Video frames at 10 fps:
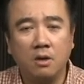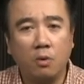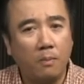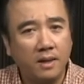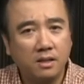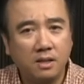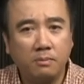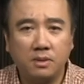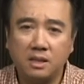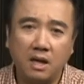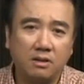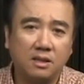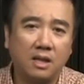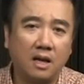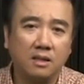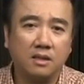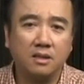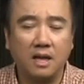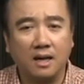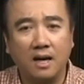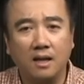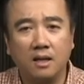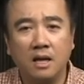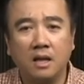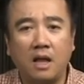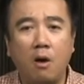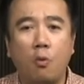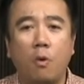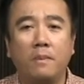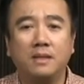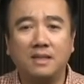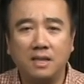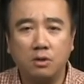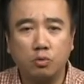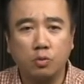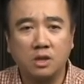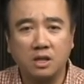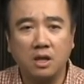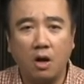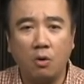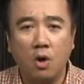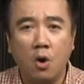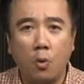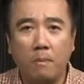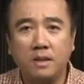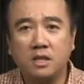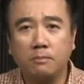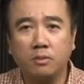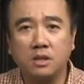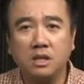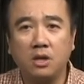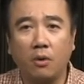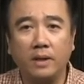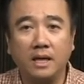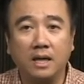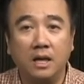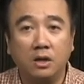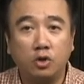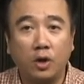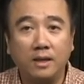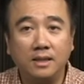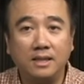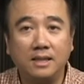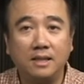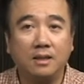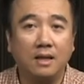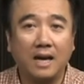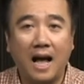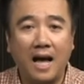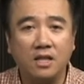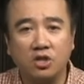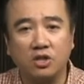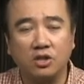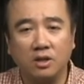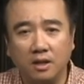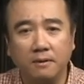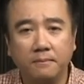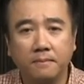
我们是不是要想想看，当我们信主之后，我们是不是有一个全新的开始呢？